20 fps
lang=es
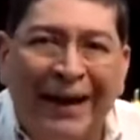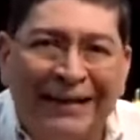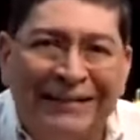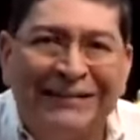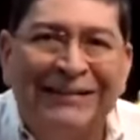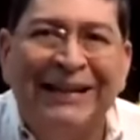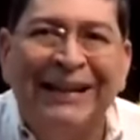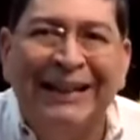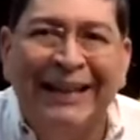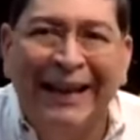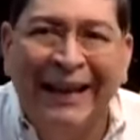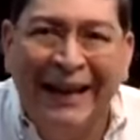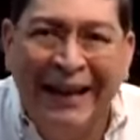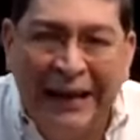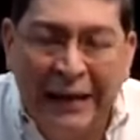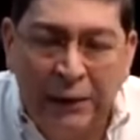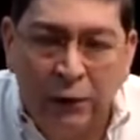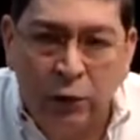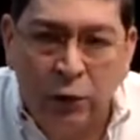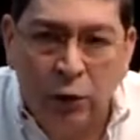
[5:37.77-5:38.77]
es
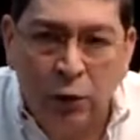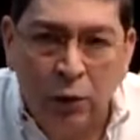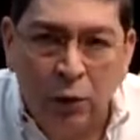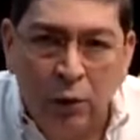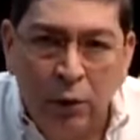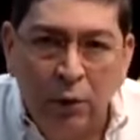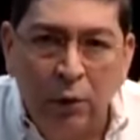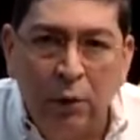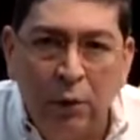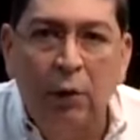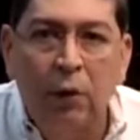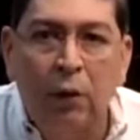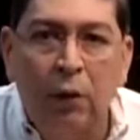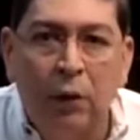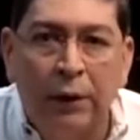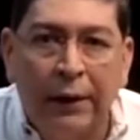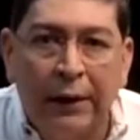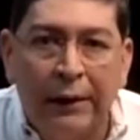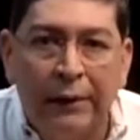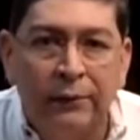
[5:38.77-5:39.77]
delito
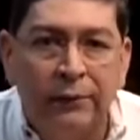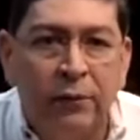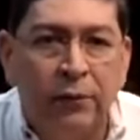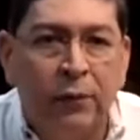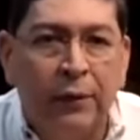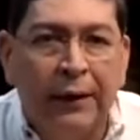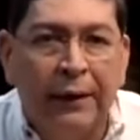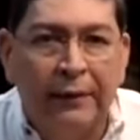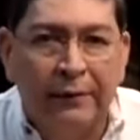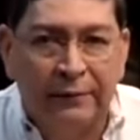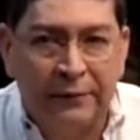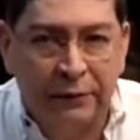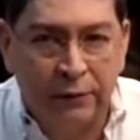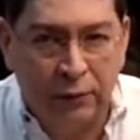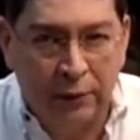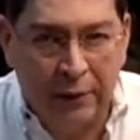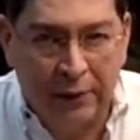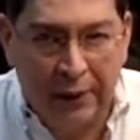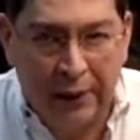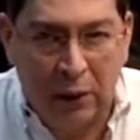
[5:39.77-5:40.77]
lo que hizo este
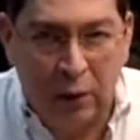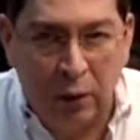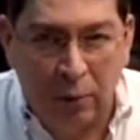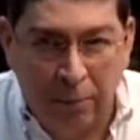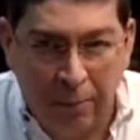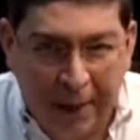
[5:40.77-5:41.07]
ciudadano.